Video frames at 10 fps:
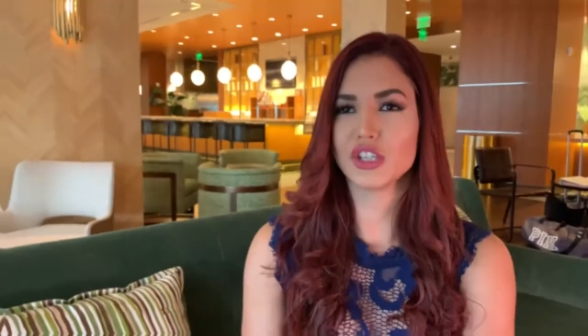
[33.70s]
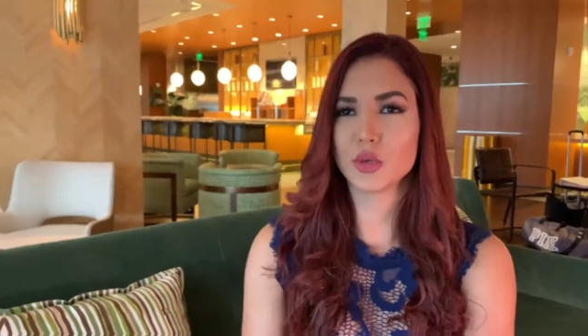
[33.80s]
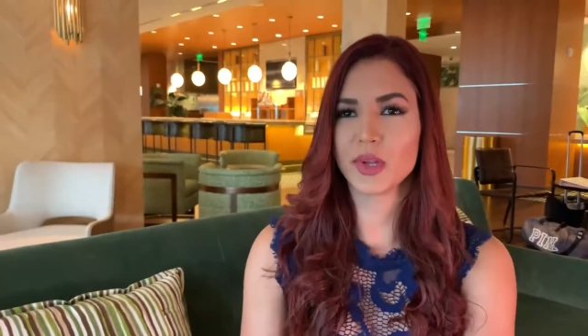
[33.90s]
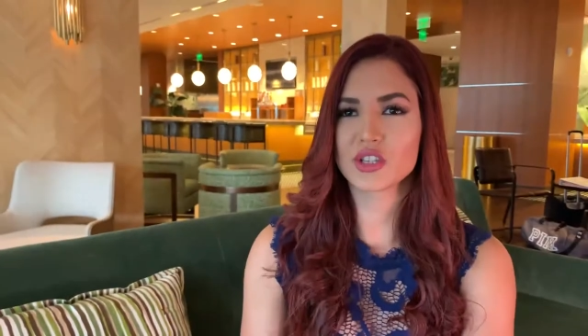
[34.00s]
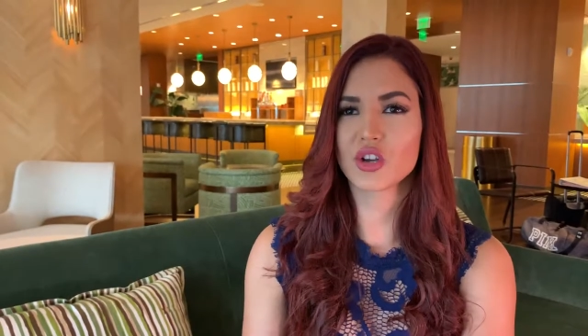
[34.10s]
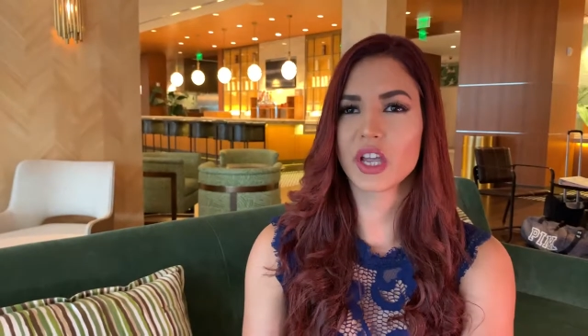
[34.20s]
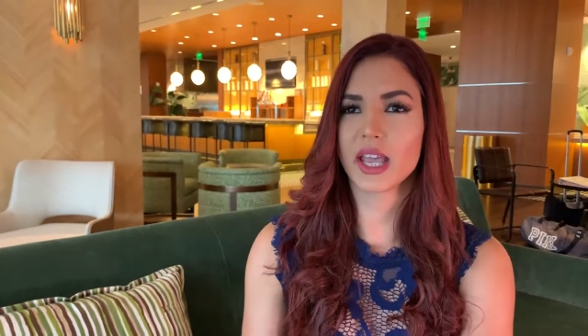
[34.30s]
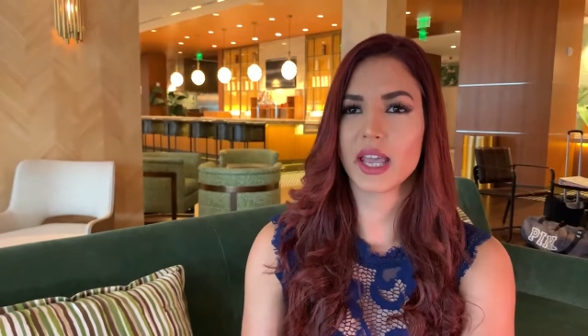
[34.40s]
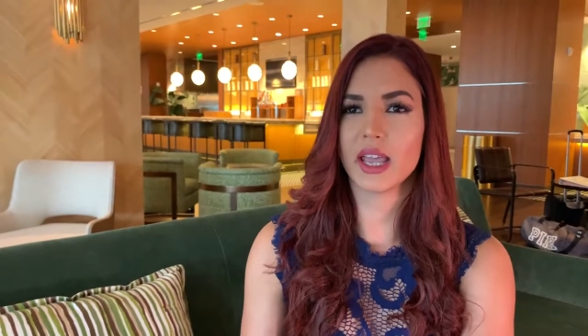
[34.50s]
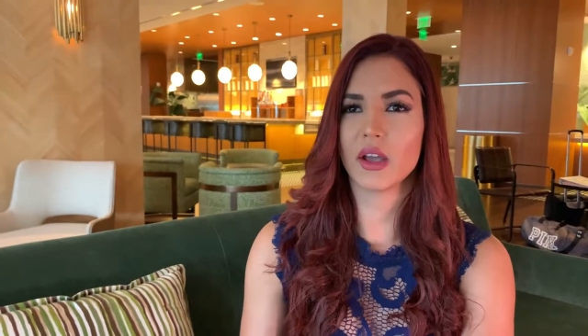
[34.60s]
Yo pienso
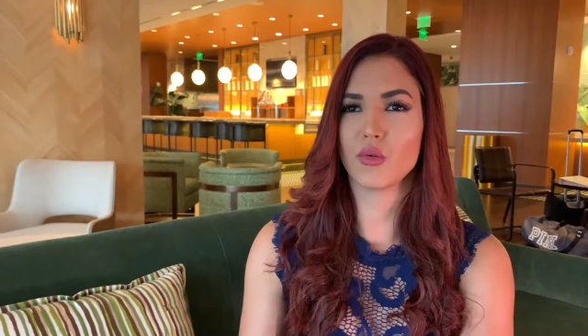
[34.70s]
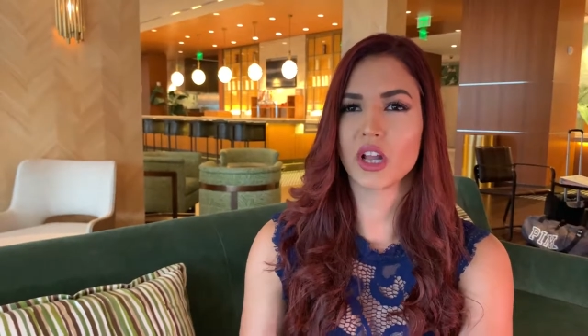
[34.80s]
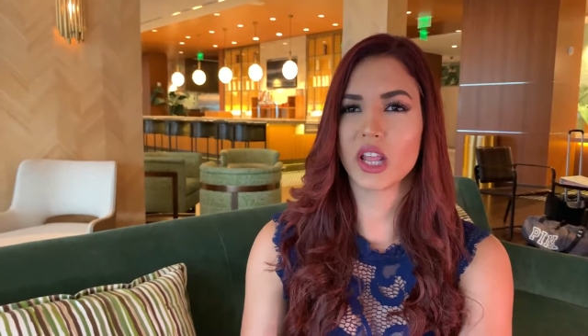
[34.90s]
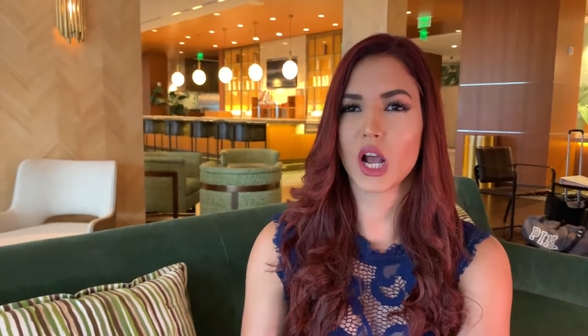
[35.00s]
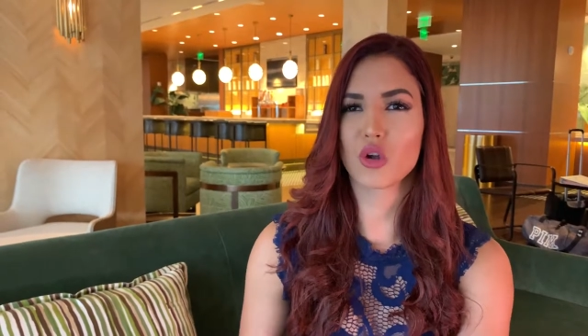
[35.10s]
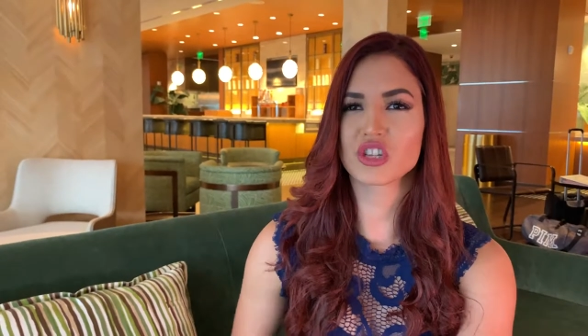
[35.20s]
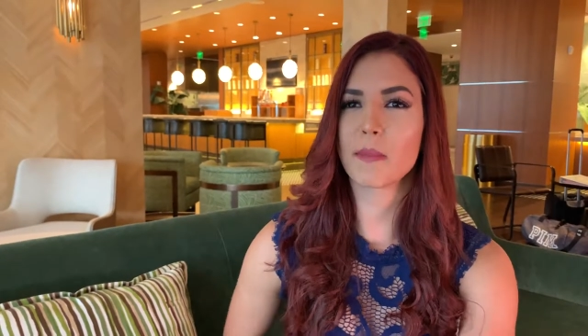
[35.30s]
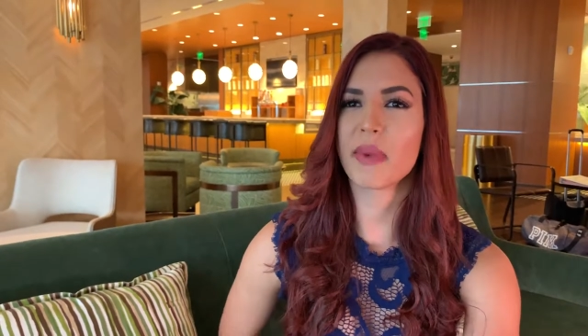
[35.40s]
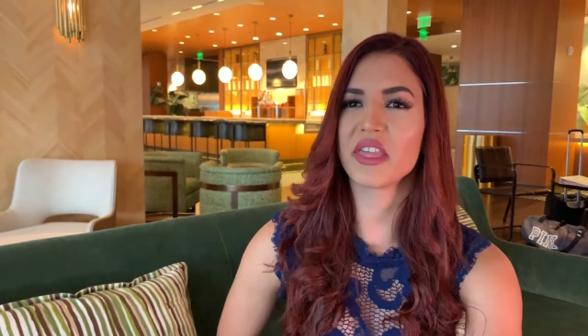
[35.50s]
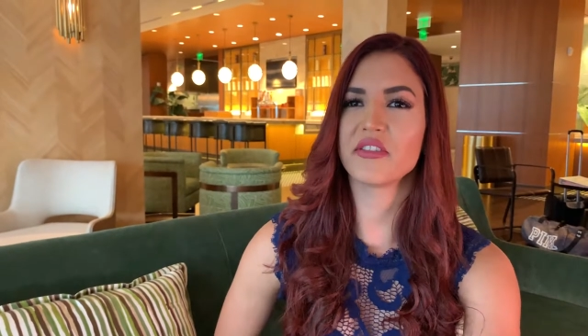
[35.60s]
que una de las
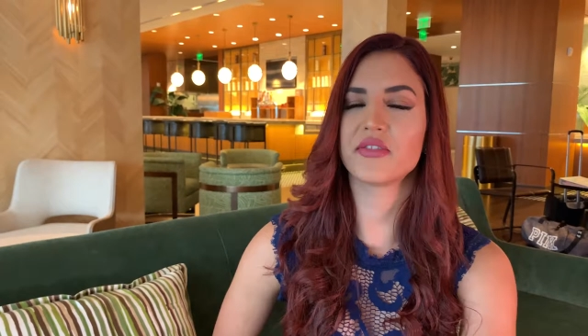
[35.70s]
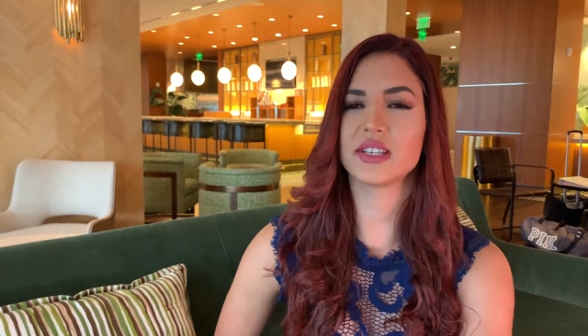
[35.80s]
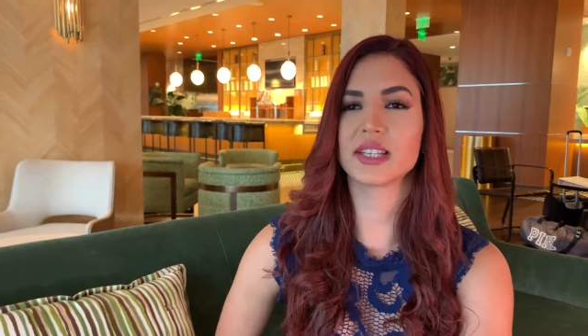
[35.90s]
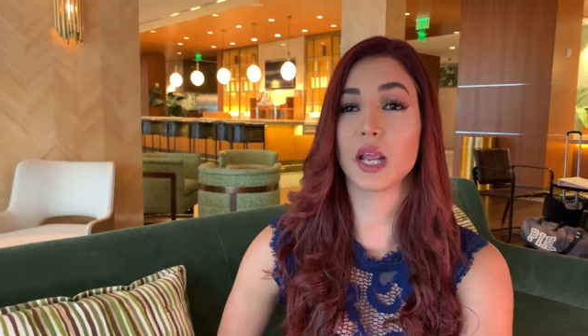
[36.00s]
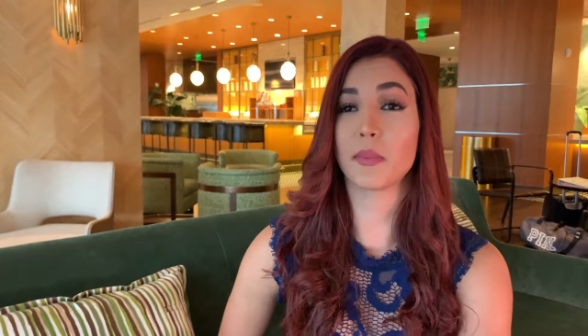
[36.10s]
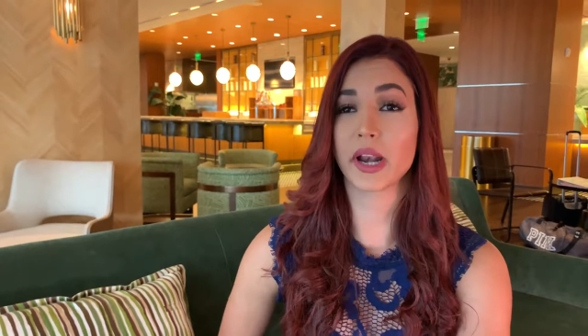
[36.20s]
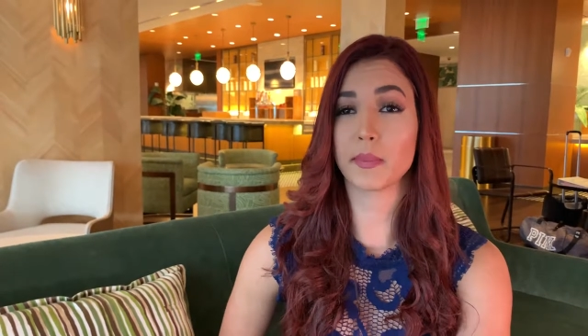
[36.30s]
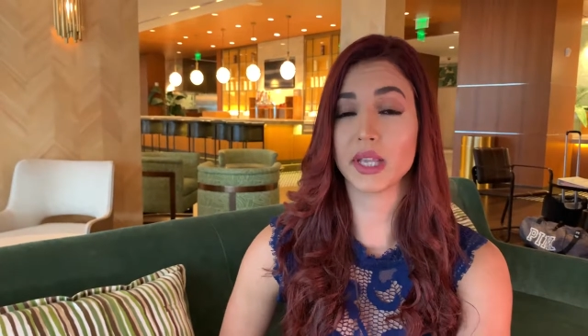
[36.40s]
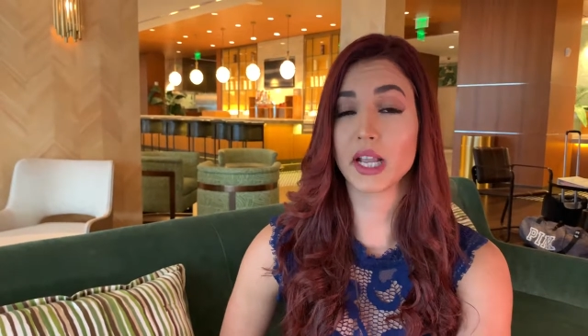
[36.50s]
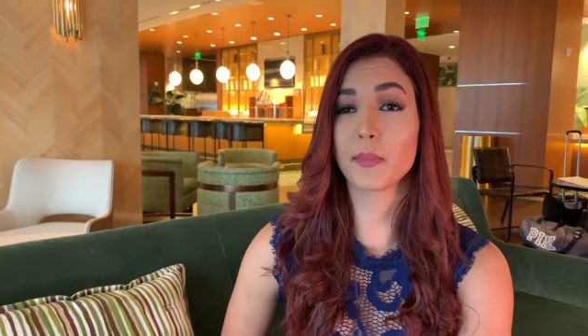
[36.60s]
cosas más difíciles para
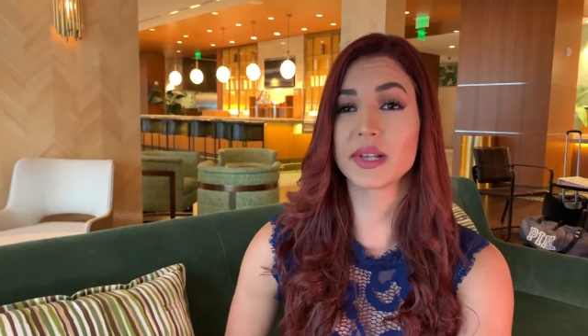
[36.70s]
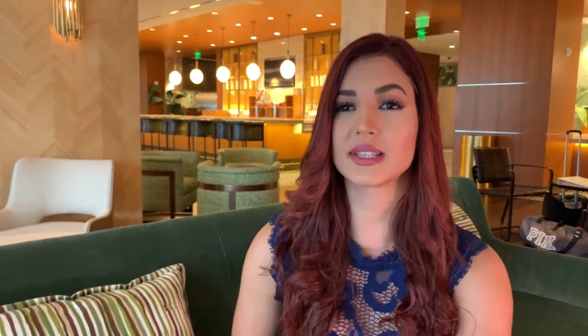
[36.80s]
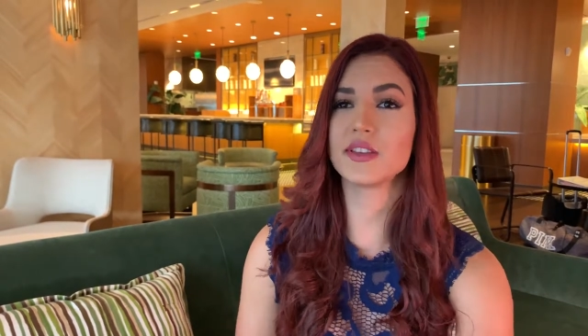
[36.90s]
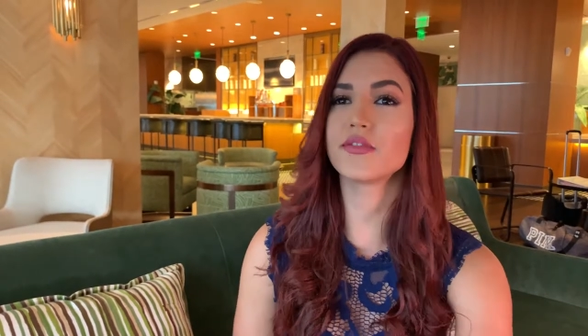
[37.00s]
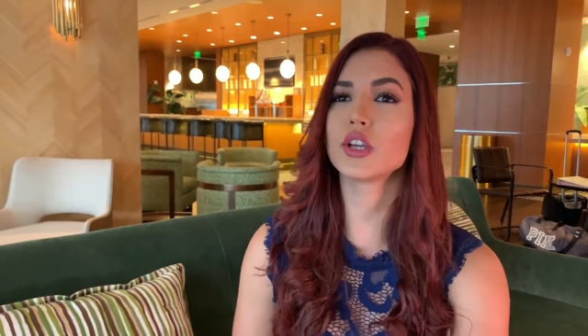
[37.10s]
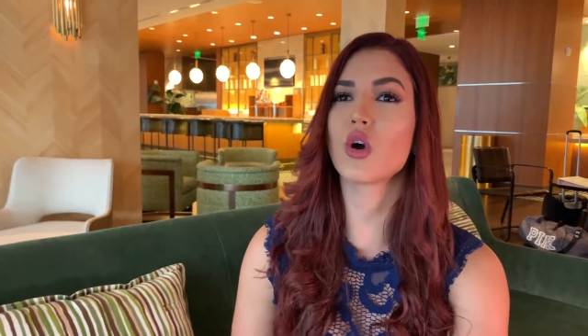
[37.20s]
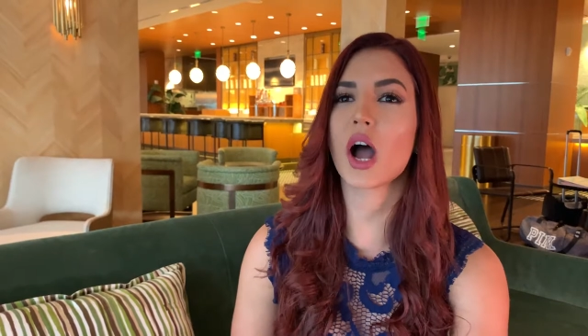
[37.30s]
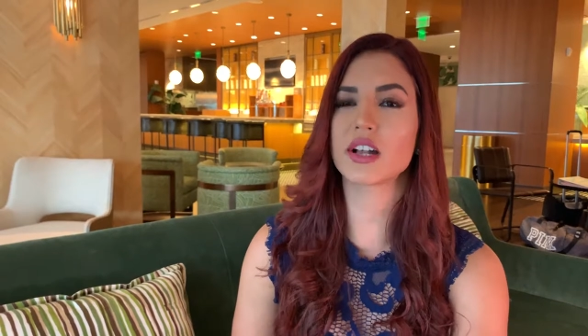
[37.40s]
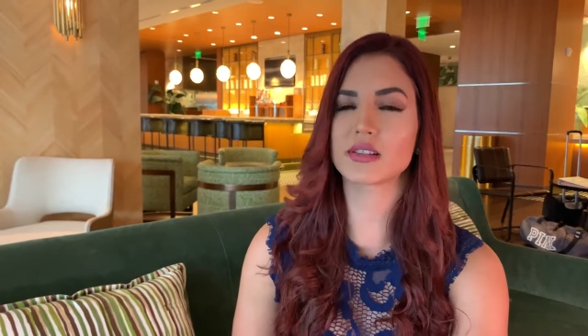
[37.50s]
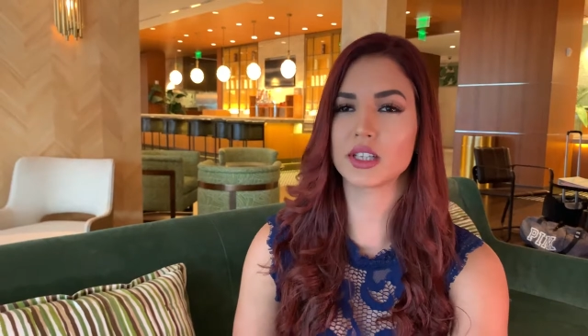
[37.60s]
mí en específico
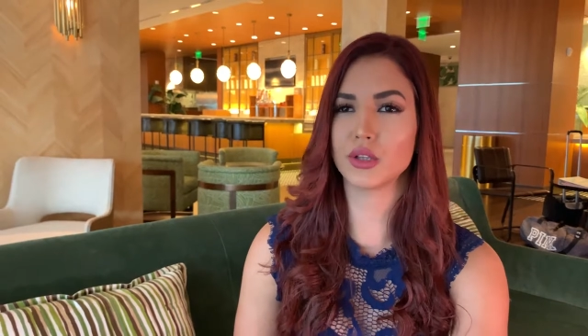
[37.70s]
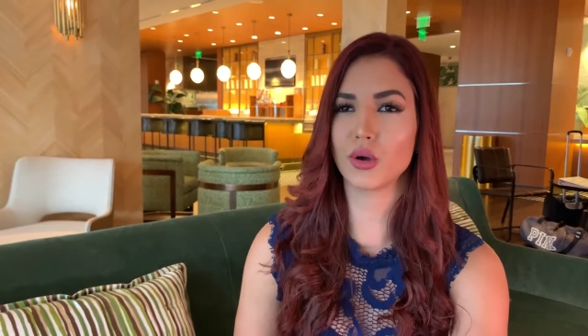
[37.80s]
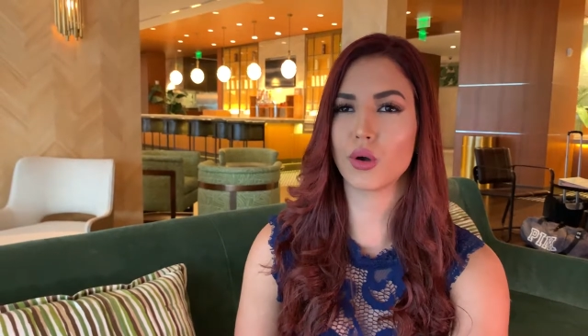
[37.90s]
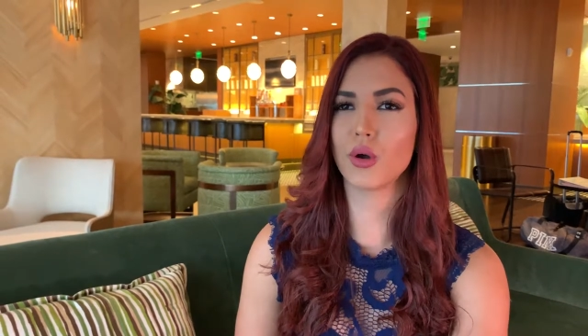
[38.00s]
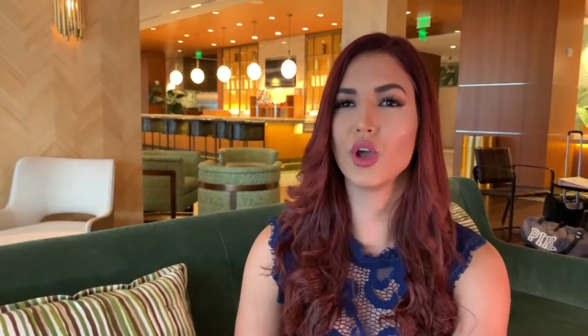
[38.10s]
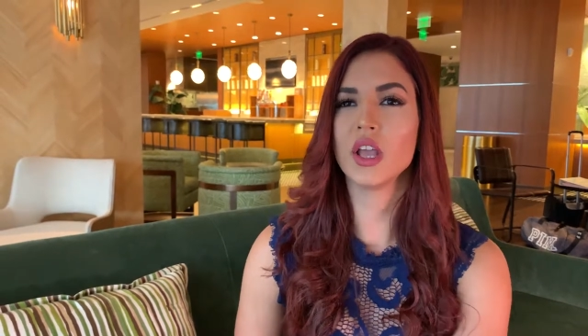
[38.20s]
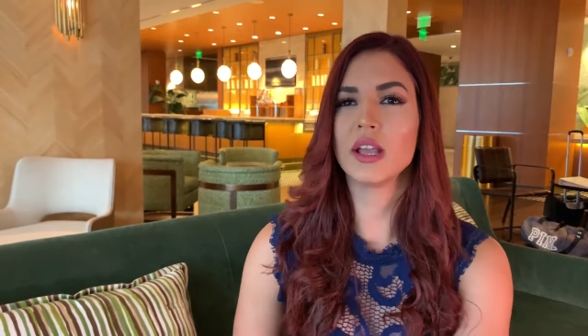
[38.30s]
ha sido